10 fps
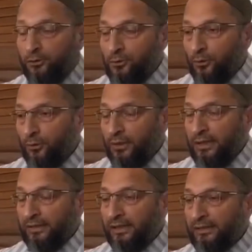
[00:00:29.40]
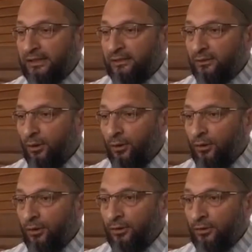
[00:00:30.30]
ओवैसी आग बगुला
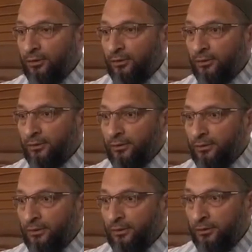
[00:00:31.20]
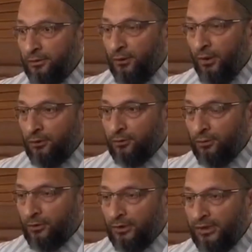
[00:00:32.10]
होकर और उन्होंने भी जमकर
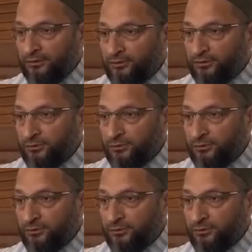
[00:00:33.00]
पलटवार किया